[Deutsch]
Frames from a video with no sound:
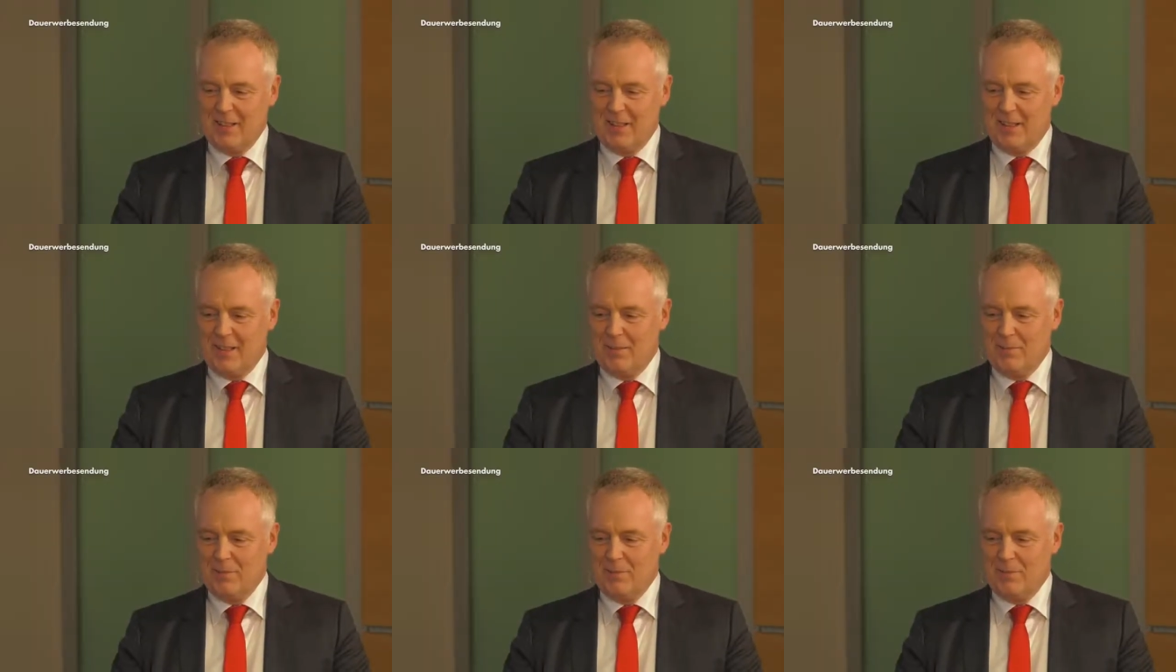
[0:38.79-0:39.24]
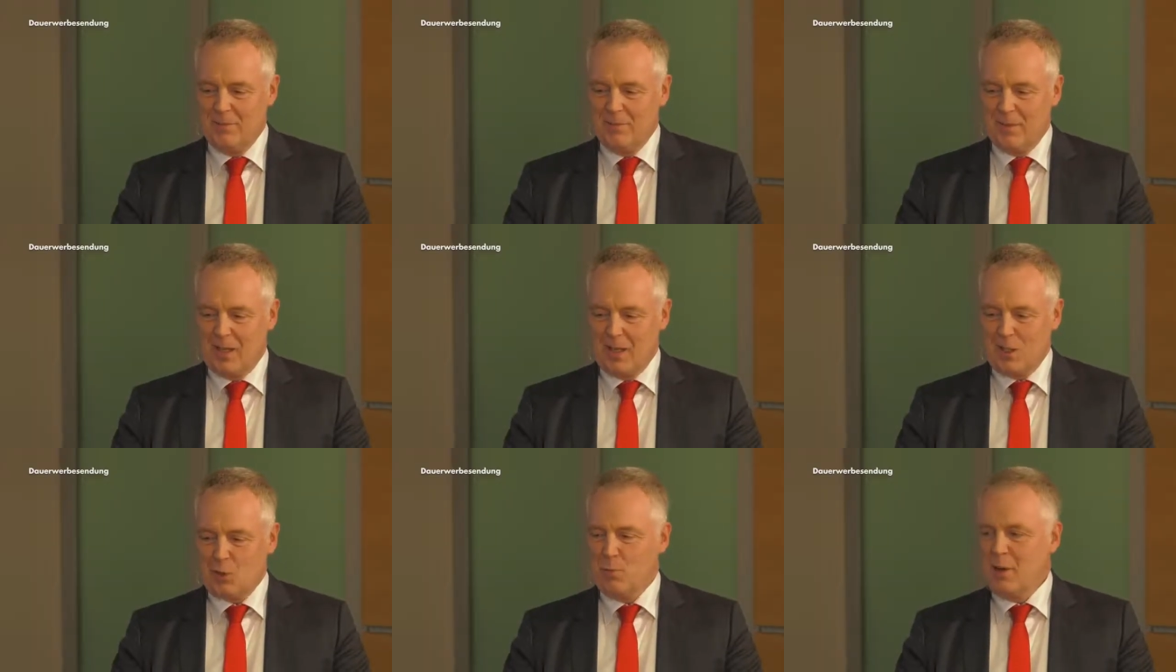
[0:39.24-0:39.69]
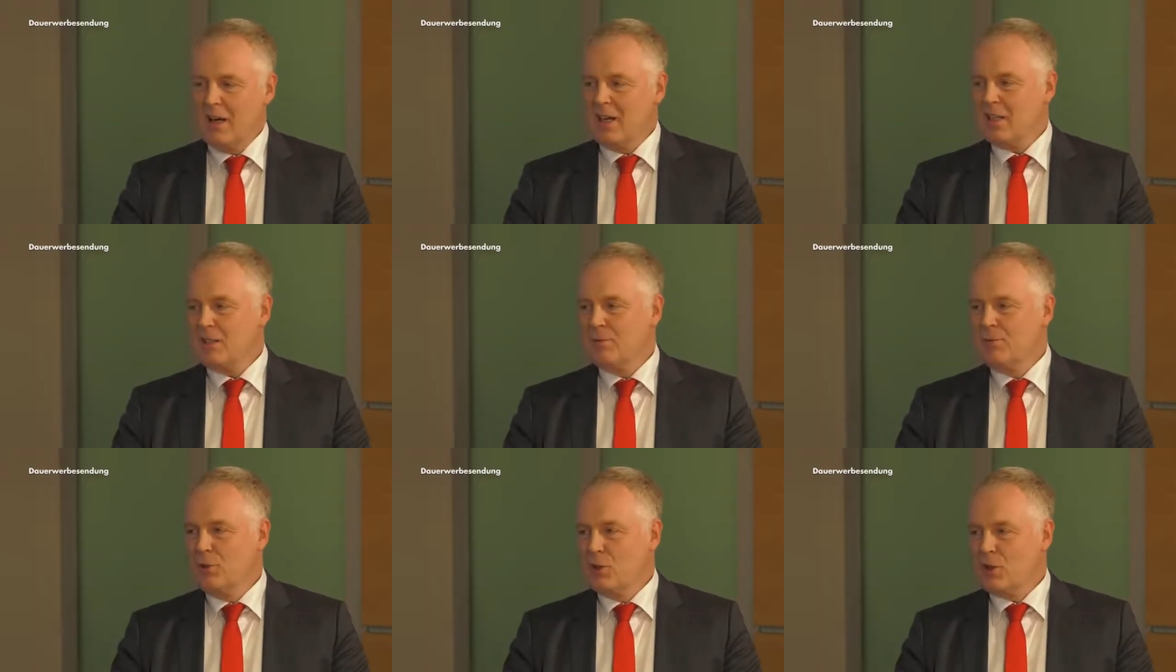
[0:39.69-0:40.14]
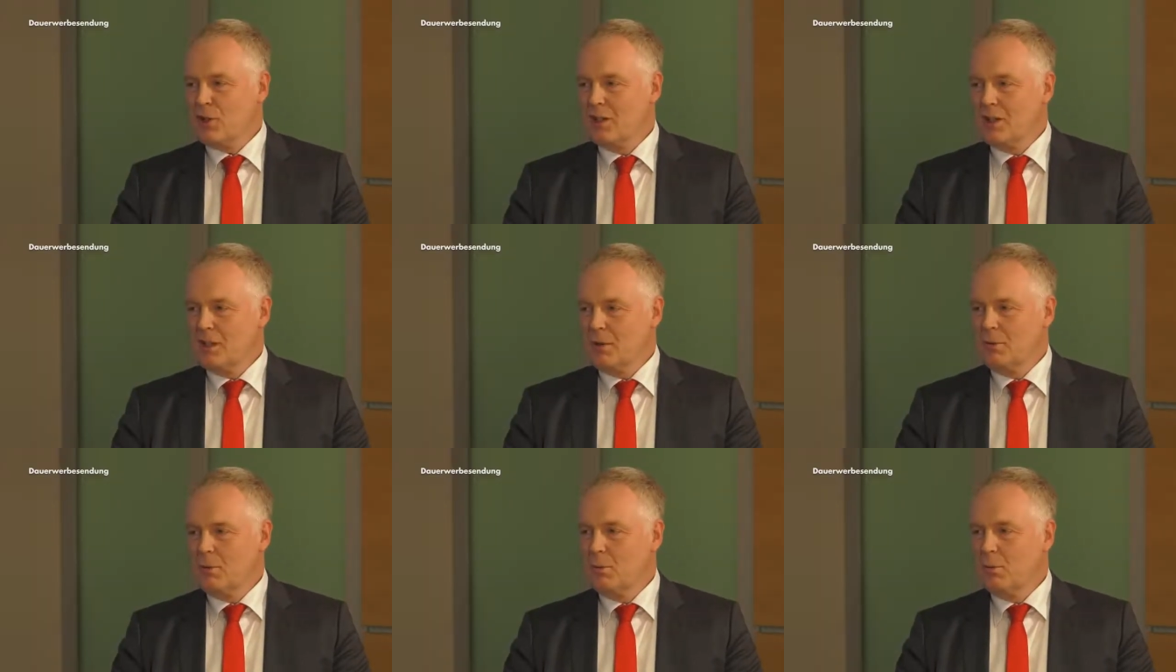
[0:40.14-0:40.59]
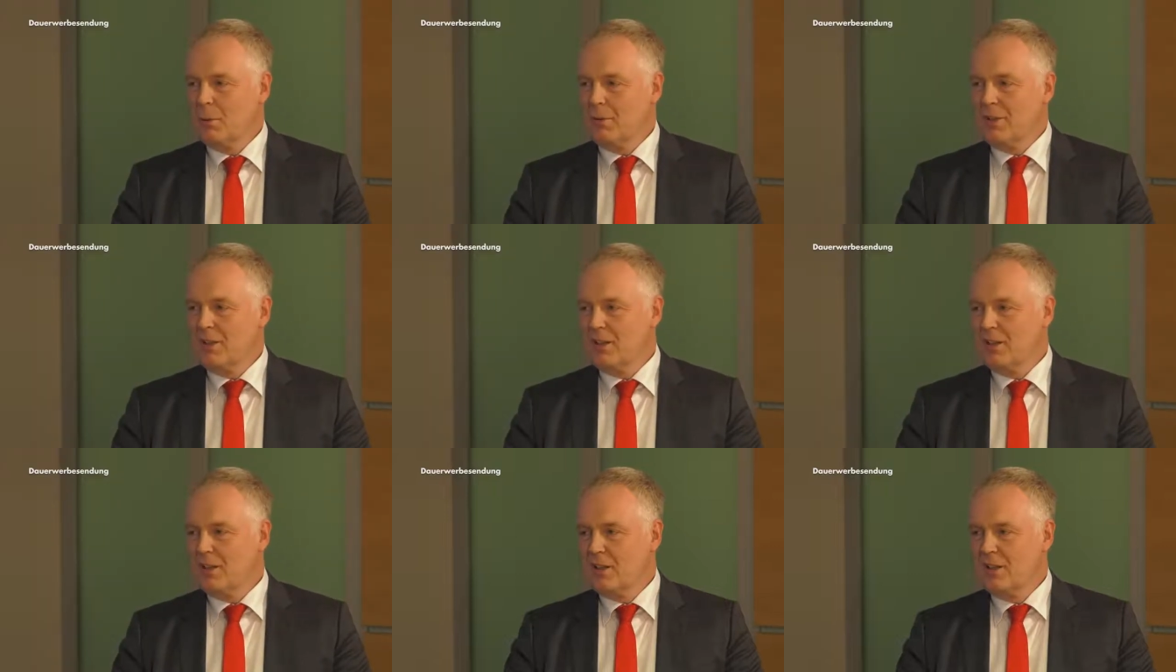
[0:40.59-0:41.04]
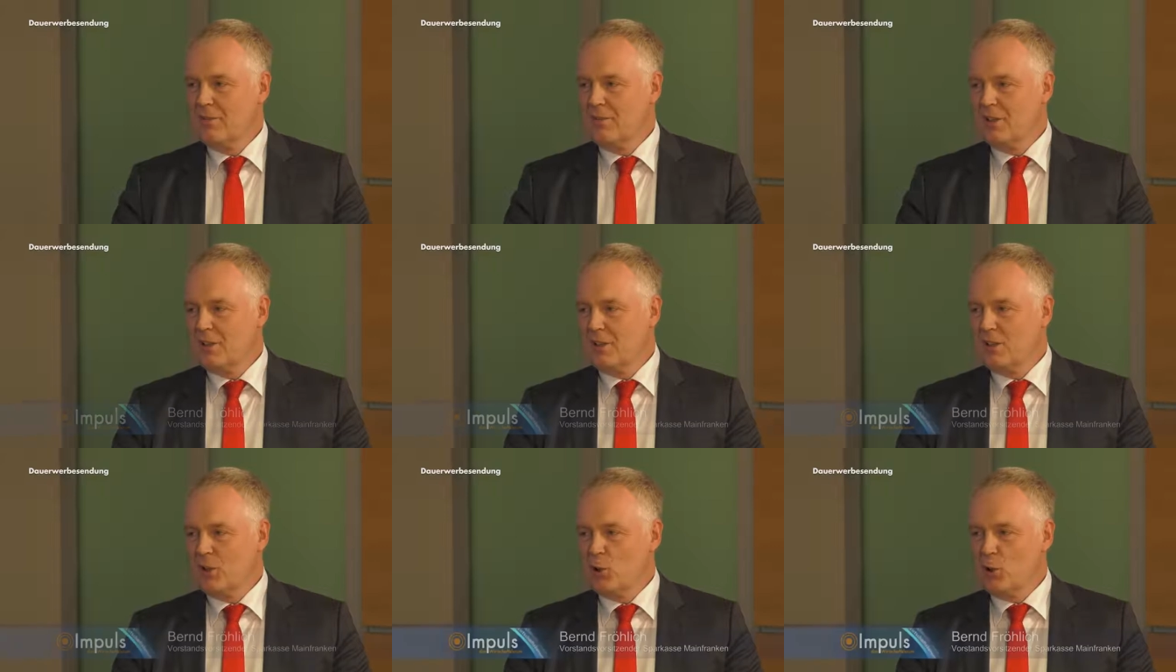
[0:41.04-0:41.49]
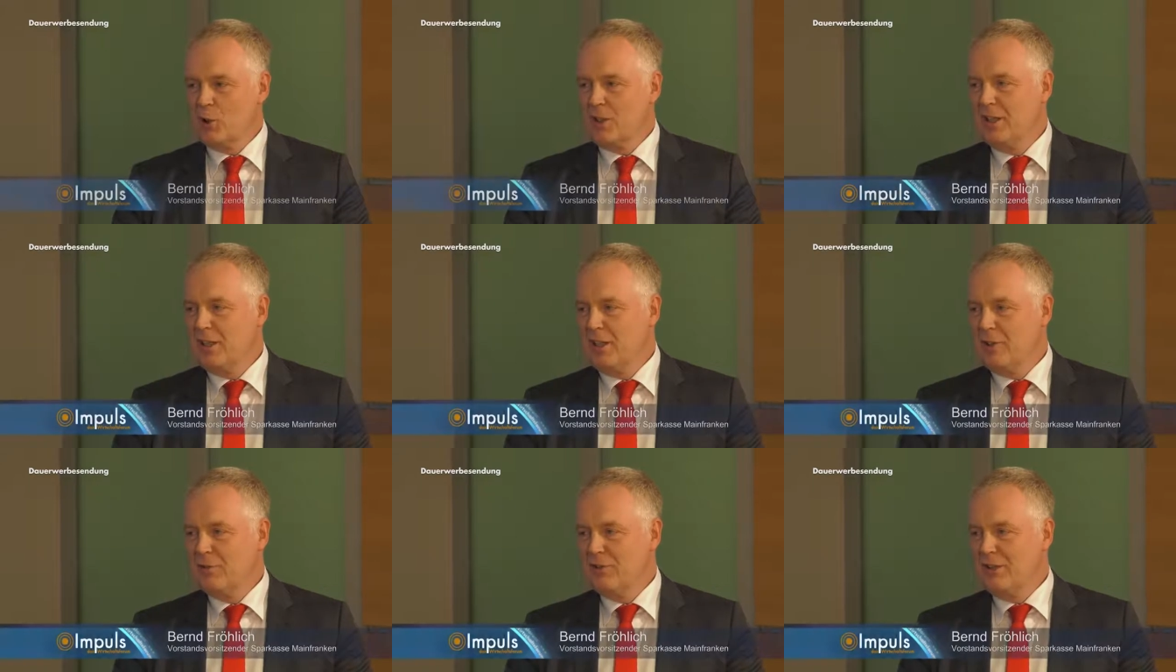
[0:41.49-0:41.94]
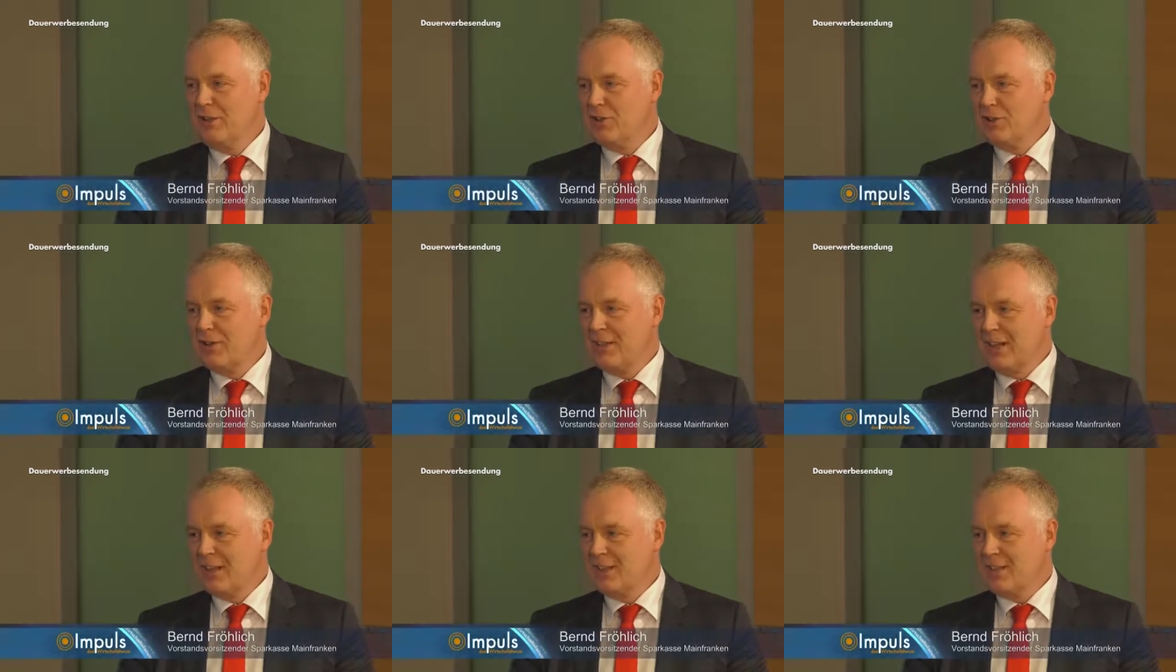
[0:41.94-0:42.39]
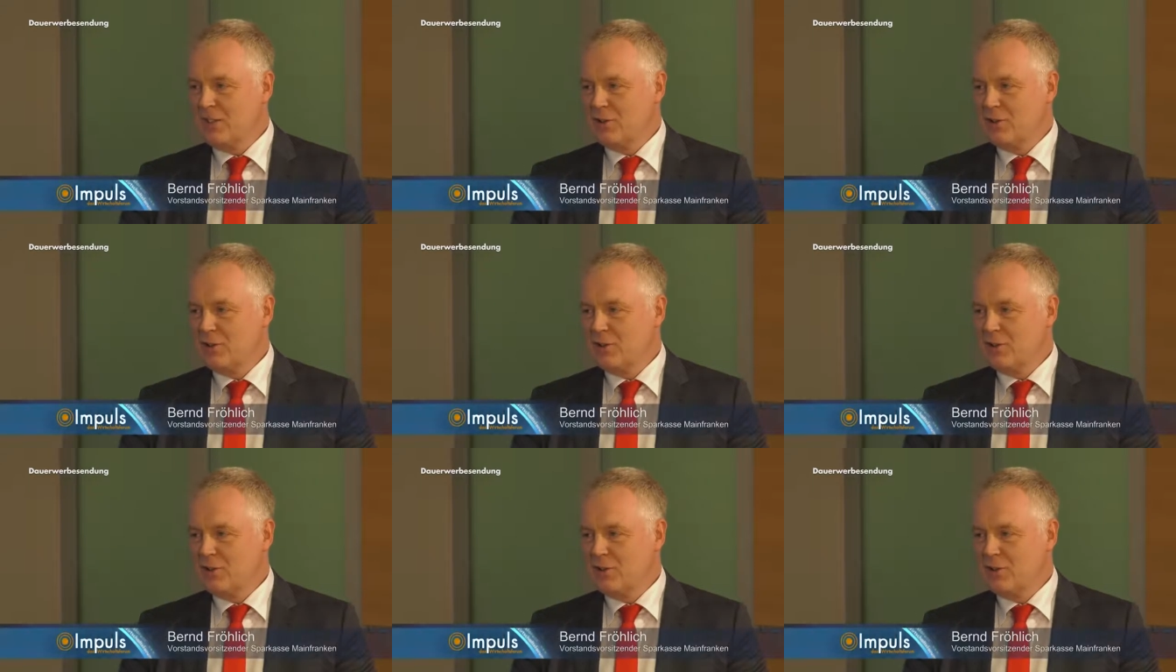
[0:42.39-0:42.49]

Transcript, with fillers: Ähm, als Sparkassenvorstand habe ich momentan eine gewisse kognitive Dissonanz,